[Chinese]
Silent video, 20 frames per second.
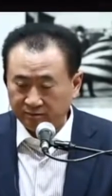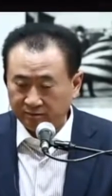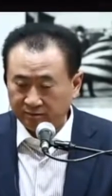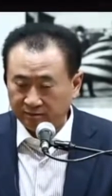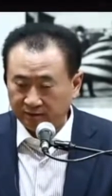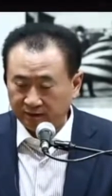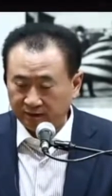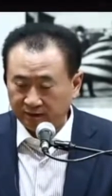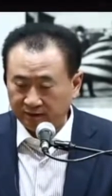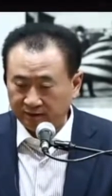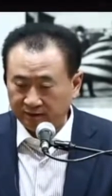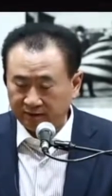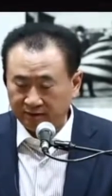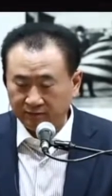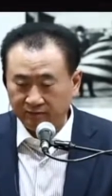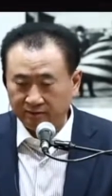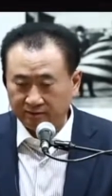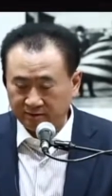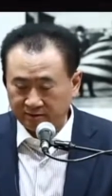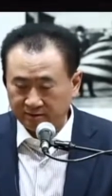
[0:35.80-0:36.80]
啊！以
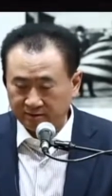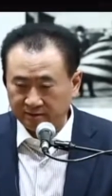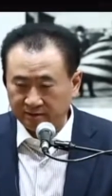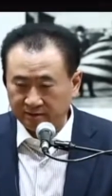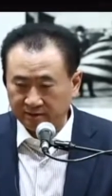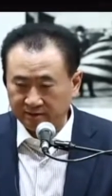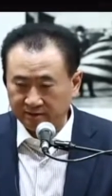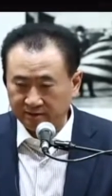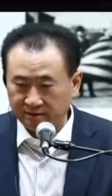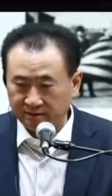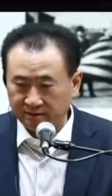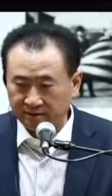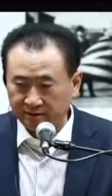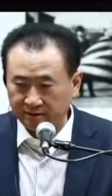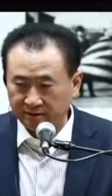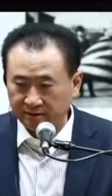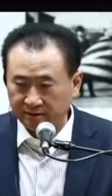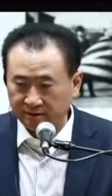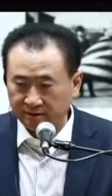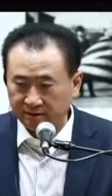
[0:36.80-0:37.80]
我自身的经历
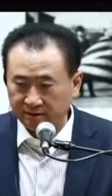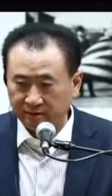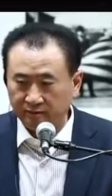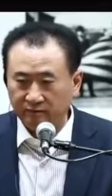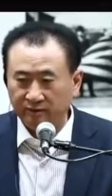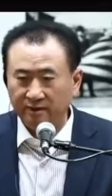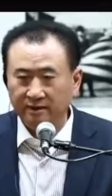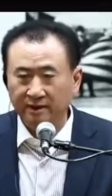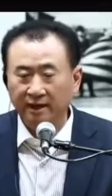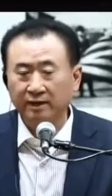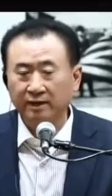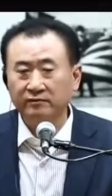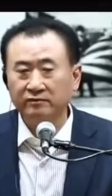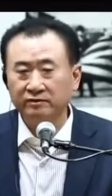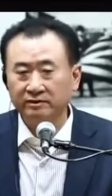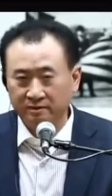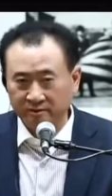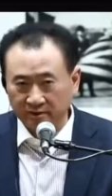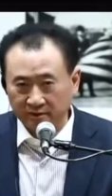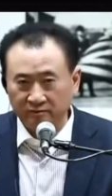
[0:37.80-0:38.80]
和我看过
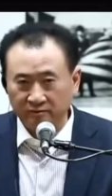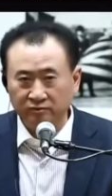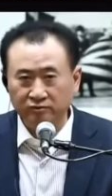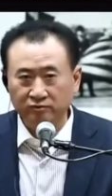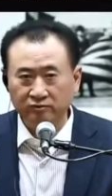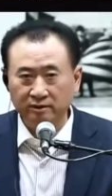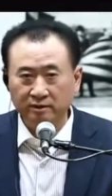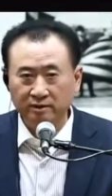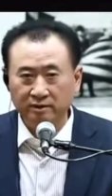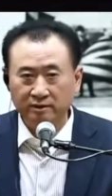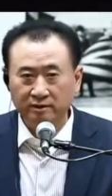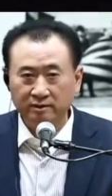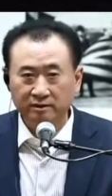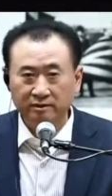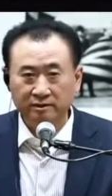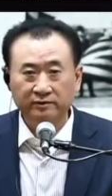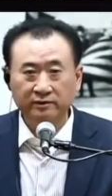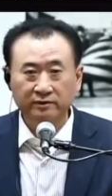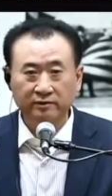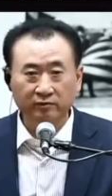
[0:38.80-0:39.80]
这么多，
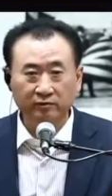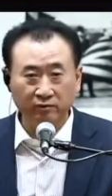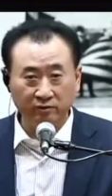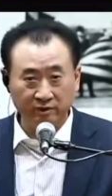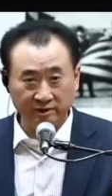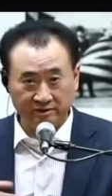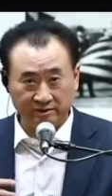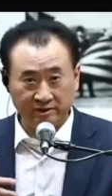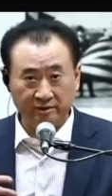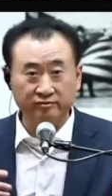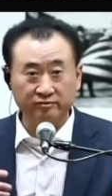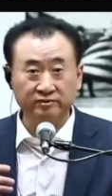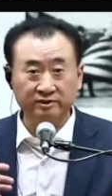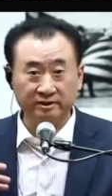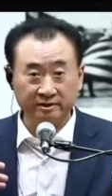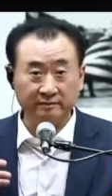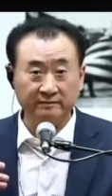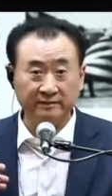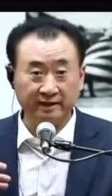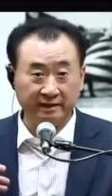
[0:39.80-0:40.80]
因为我接触这个
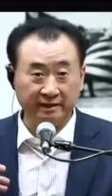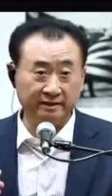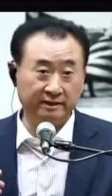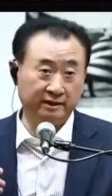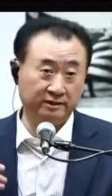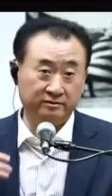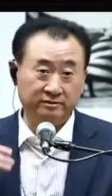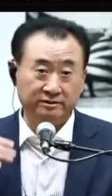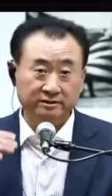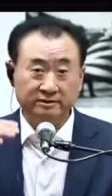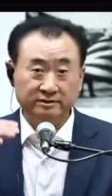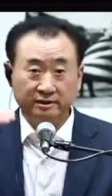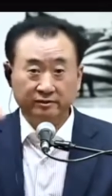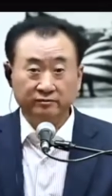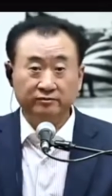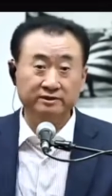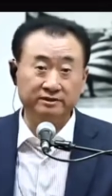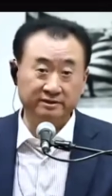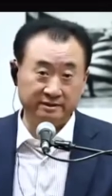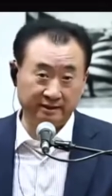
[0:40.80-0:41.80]
层面应该都是成功
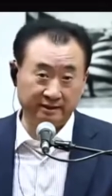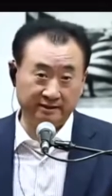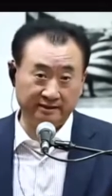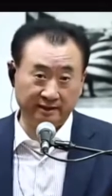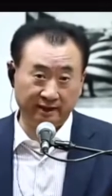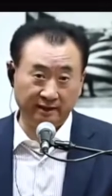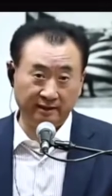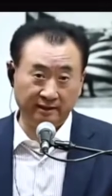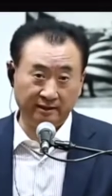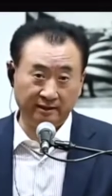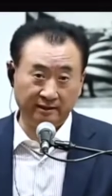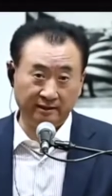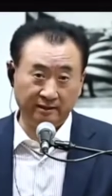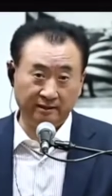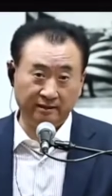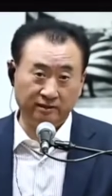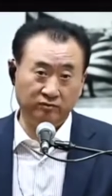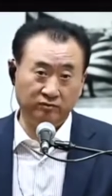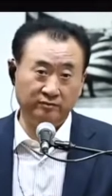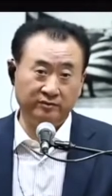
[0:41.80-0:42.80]
的企业家。
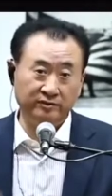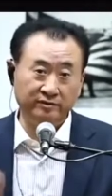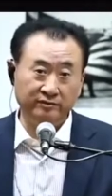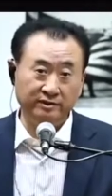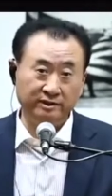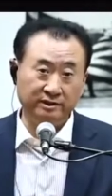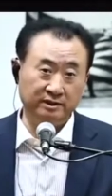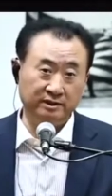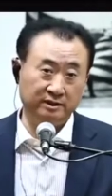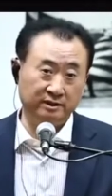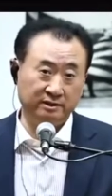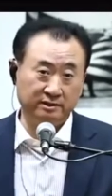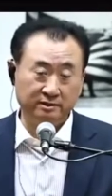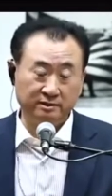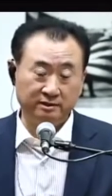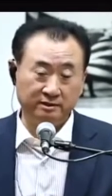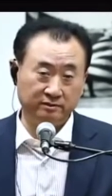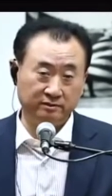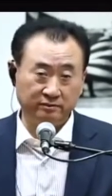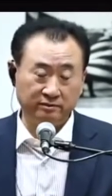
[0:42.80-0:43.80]
我们有一个，
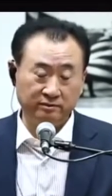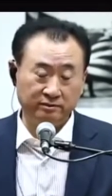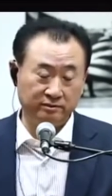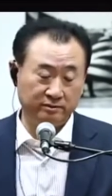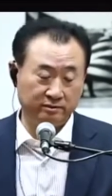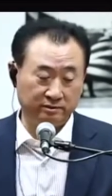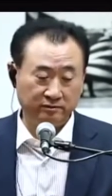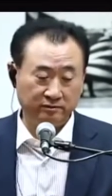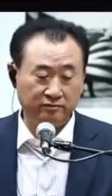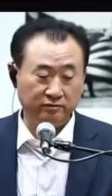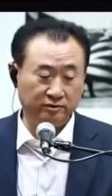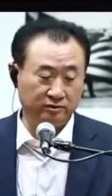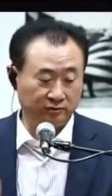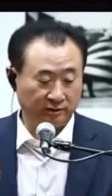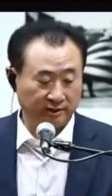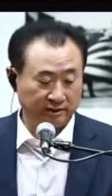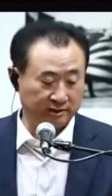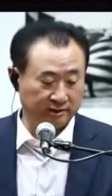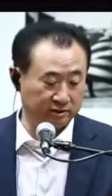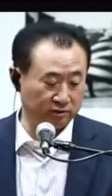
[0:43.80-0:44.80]
我
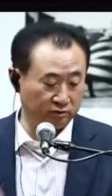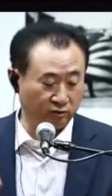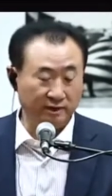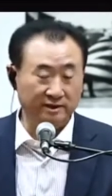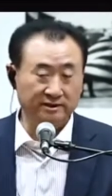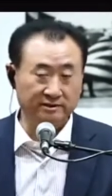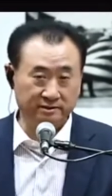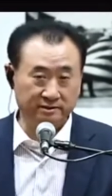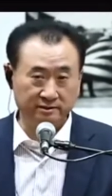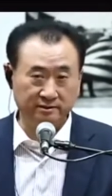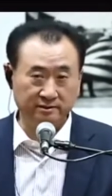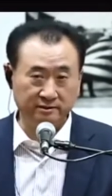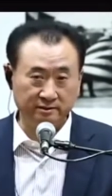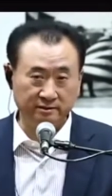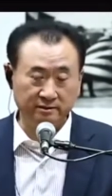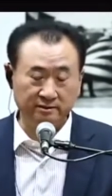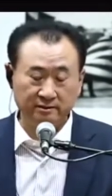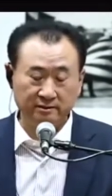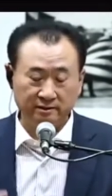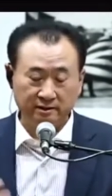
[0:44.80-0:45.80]
算是一个创始
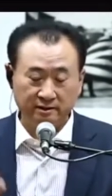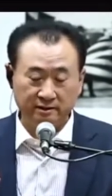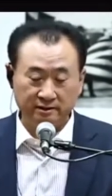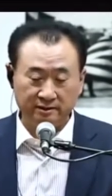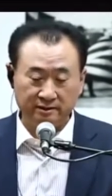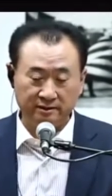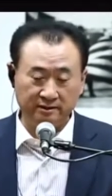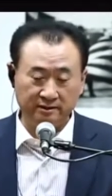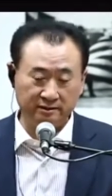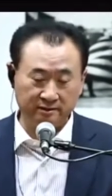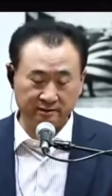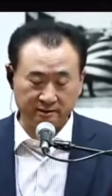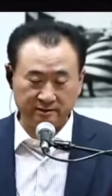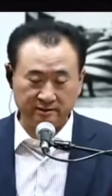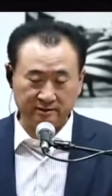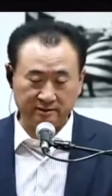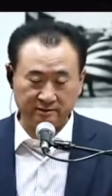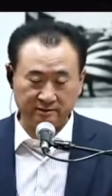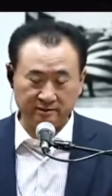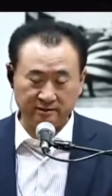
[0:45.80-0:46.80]
啊，跟
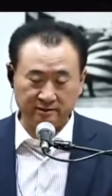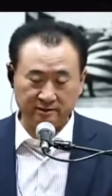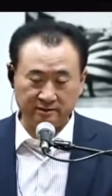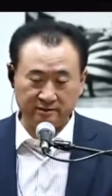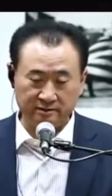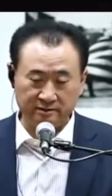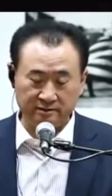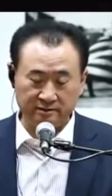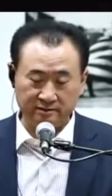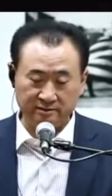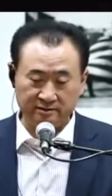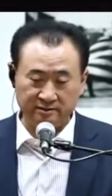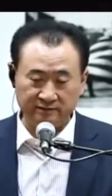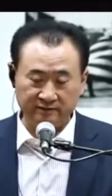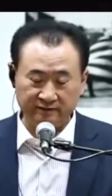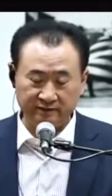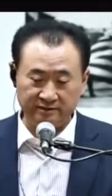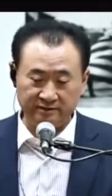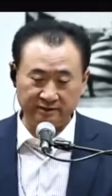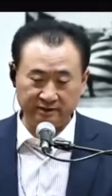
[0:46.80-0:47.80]
跟跟跟几
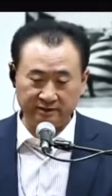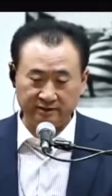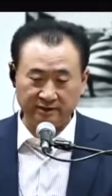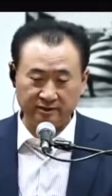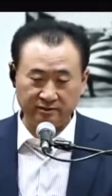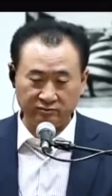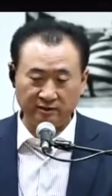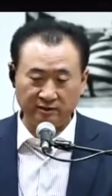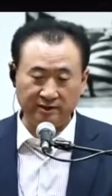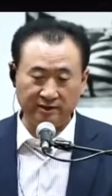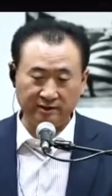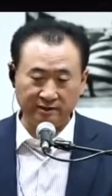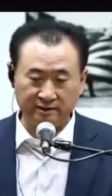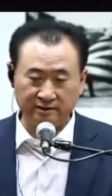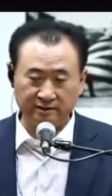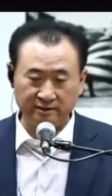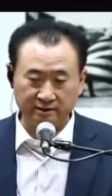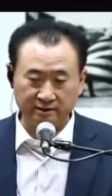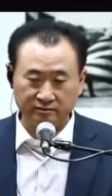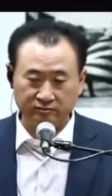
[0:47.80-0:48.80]
位企业家创立了
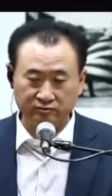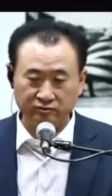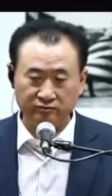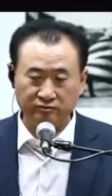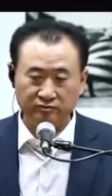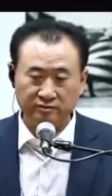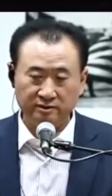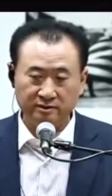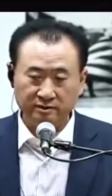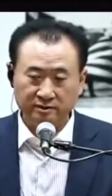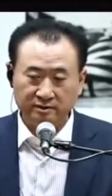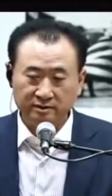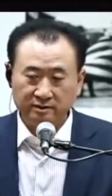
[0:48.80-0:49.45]
一个中国